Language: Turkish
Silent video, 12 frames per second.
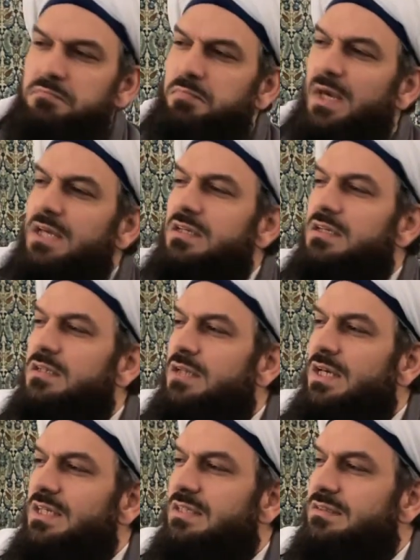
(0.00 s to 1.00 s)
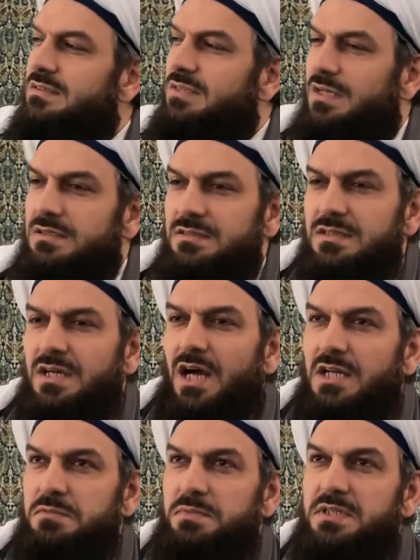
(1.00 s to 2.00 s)
beyine insanın
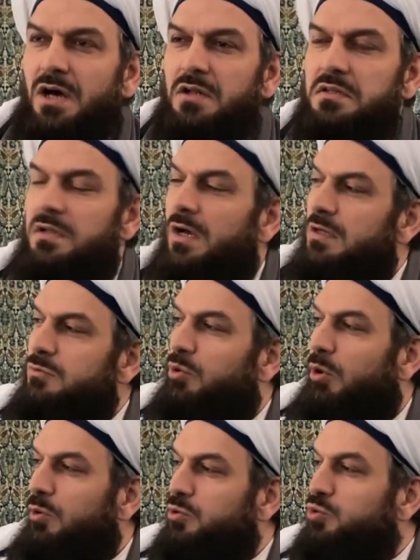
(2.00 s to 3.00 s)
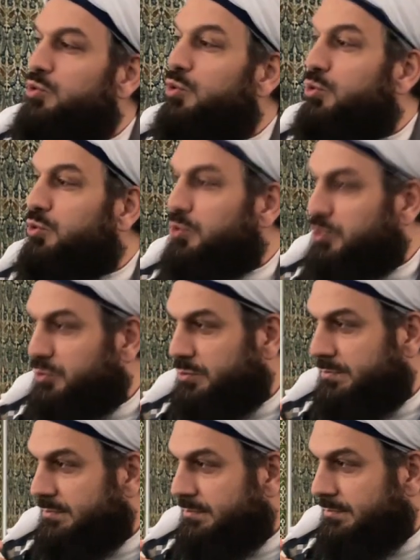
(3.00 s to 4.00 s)
kalbine Allah'ın koyduğu nurdur.
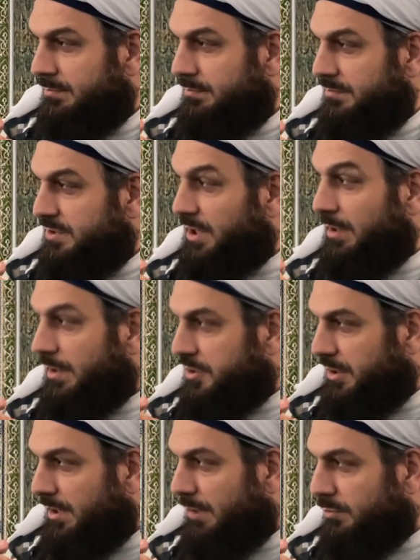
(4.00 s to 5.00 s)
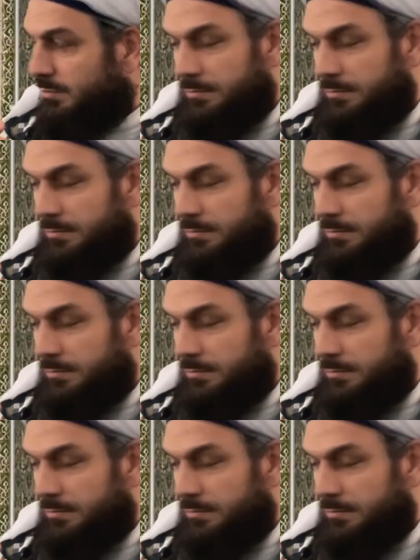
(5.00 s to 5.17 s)
Celle Celaluhu.